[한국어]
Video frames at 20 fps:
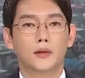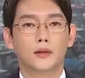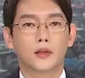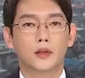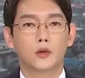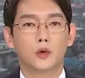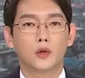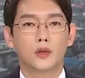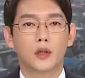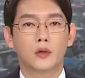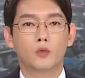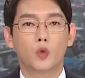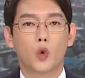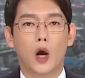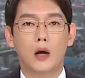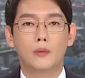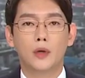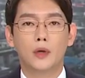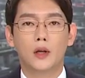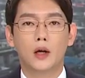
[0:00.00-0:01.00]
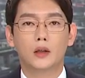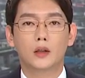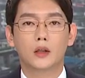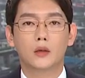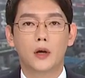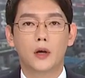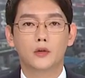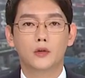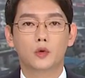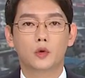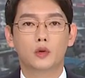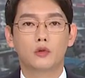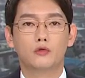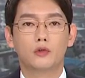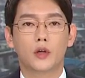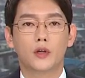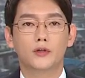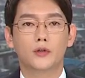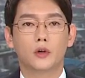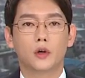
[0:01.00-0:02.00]
신도심 과밀학급 해소를
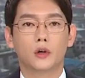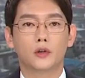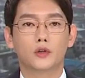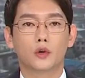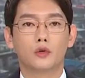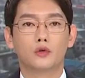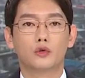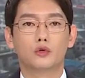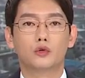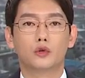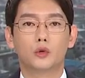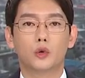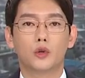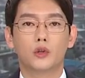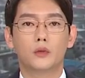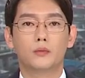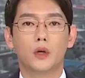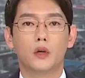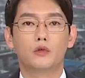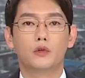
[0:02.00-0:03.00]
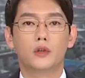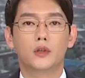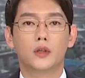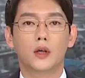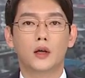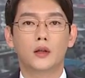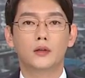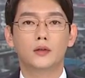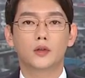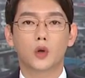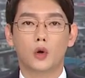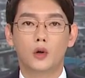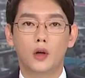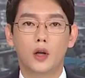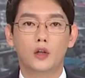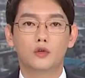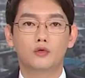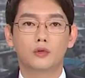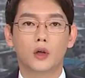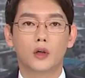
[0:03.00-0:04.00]
위해서 전주 구도심에 위치한
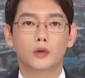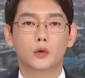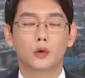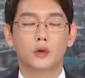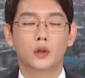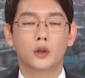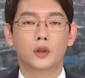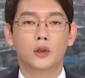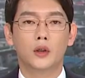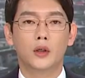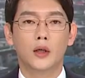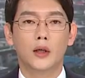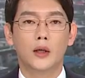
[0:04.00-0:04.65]
전라중학교를